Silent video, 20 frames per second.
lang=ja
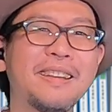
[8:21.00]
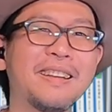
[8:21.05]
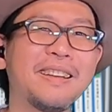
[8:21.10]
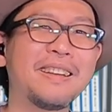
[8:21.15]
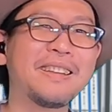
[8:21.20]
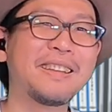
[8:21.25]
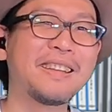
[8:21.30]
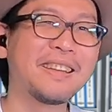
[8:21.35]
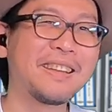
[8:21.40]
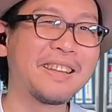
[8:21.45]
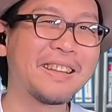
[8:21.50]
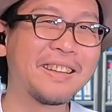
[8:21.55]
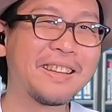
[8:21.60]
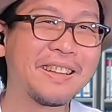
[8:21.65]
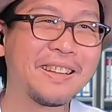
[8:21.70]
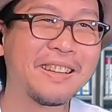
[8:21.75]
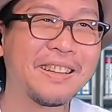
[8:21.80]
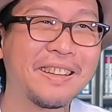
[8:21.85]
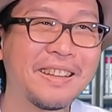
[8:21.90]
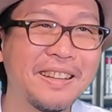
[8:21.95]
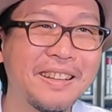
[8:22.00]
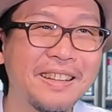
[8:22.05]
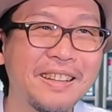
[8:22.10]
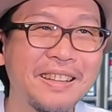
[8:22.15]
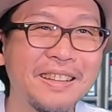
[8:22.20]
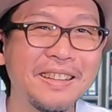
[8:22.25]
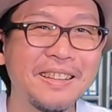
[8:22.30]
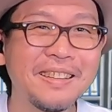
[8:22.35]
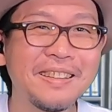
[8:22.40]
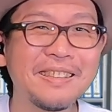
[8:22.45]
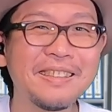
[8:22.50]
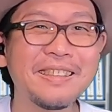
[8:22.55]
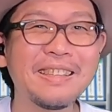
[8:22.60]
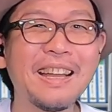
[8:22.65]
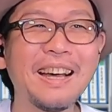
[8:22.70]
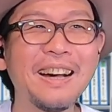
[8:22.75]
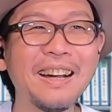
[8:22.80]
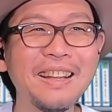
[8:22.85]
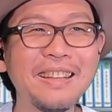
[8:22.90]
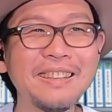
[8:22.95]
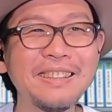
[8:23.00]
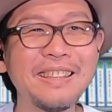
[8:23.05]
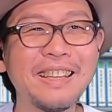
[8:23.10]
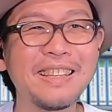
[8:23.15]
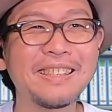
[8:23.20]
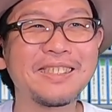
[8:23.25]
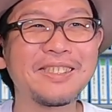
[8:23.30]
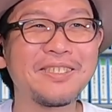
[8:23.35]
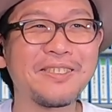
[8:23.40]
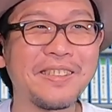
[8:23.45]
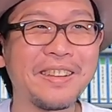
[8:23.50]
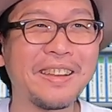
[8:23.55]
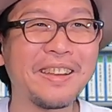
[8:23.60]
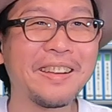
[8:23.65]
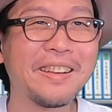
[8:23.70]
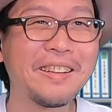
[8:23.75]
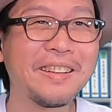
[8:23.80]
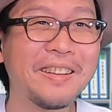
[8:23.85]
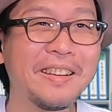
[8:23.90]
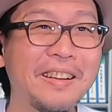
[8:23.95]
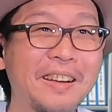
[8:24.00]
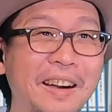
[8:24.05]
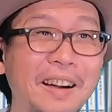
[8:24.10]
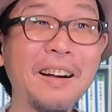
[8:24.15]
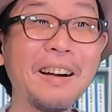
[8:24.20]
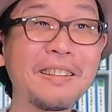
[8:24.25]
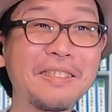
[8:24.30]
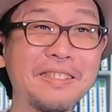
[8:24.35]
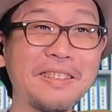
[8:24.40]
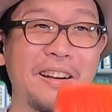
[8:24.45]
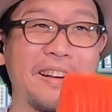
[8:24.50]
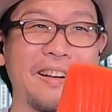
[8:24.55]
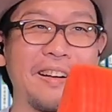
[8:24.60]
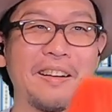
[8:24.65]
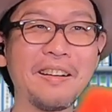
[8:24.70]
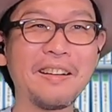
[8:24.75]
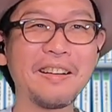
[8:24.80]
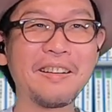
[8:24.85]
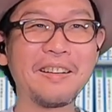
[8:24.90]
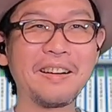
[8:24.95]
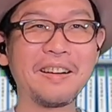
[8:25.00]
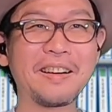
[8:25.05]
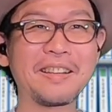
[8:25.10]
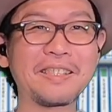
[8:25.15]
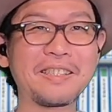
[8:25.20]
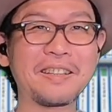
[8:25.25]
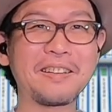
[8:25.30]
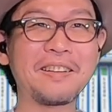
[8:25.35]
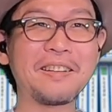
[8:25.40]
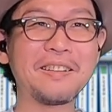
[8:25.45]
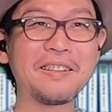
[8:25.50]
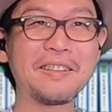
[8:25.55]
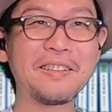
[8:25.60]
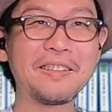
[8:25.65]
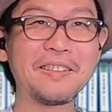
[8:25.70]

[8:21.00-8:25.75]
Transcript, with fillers: いやいやいや。なんなんそれ。あ、来たあかりちゃん。